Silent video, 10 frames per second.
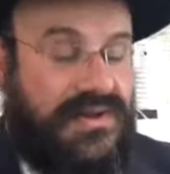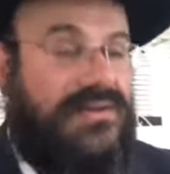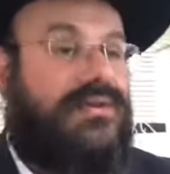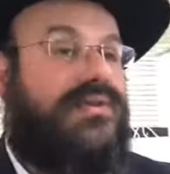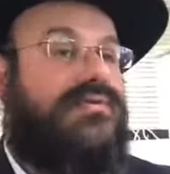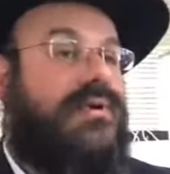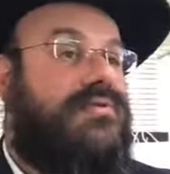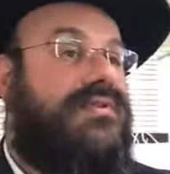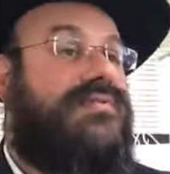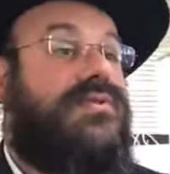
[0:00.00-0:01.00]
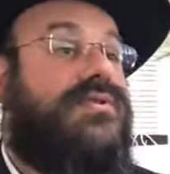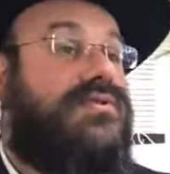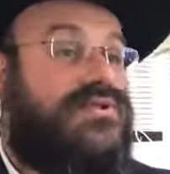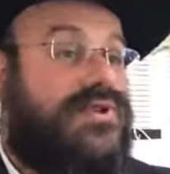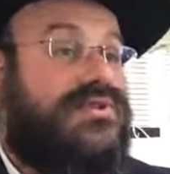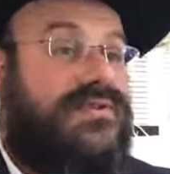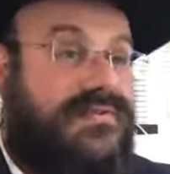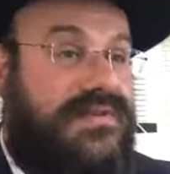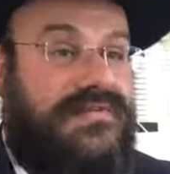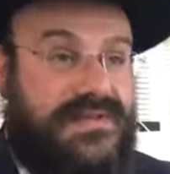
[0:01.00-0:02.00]
dans l'endroit où on n'a aucune chance de
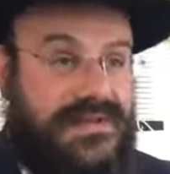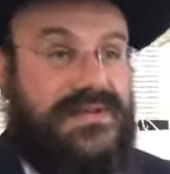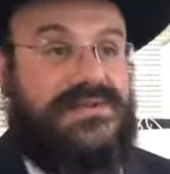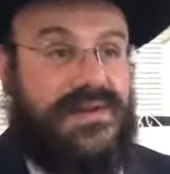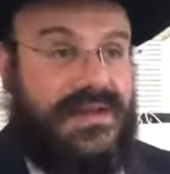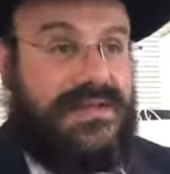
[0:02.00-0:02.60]
vivre, qui est sur la